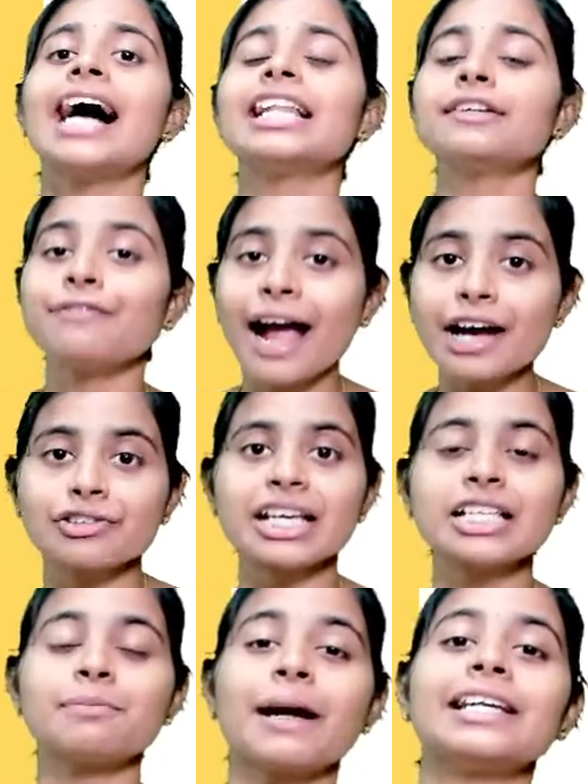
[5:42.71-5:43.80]
அதை
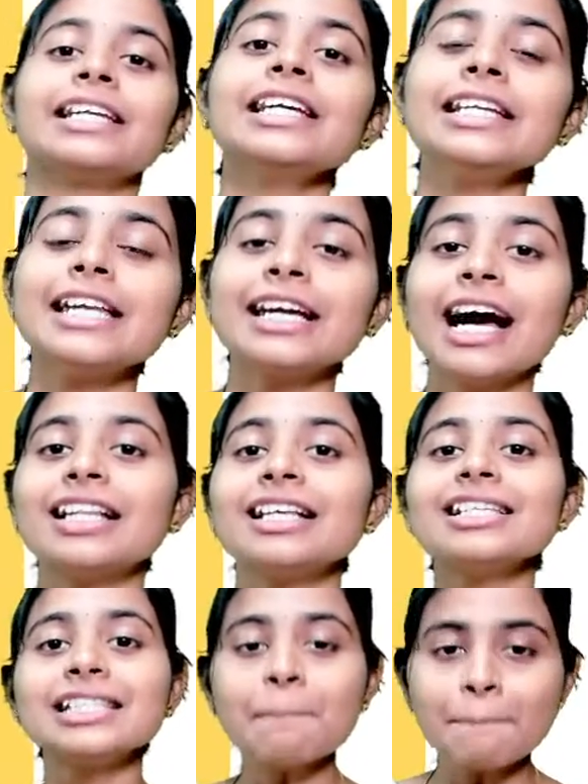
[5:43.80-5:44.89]
ஃபேக்டரைஸ் பண்ணி நீங்கள் அதை
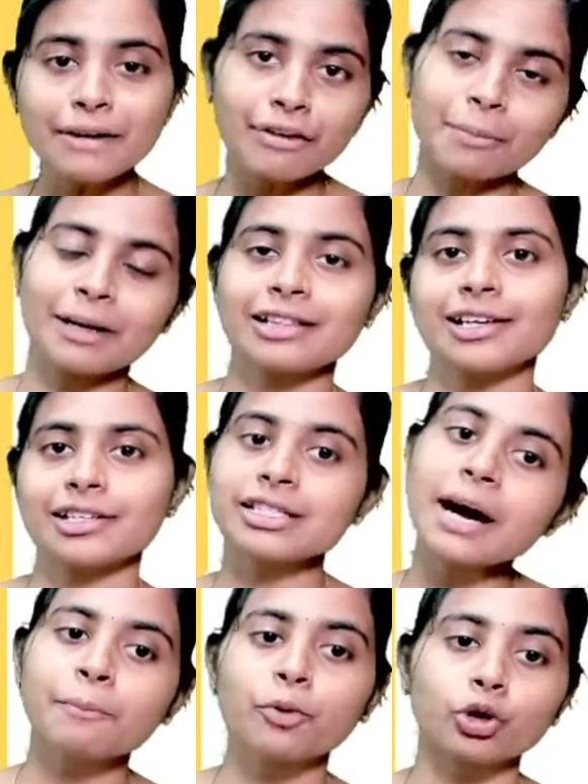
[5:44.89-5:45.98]
சிம்பிளிஃபை பண்ண
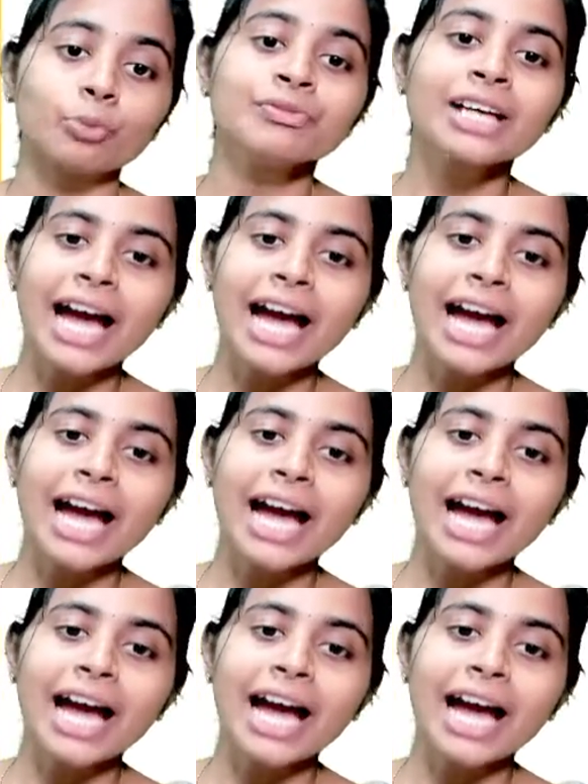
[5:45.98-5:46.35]
தெரிஞ்சால் போதும்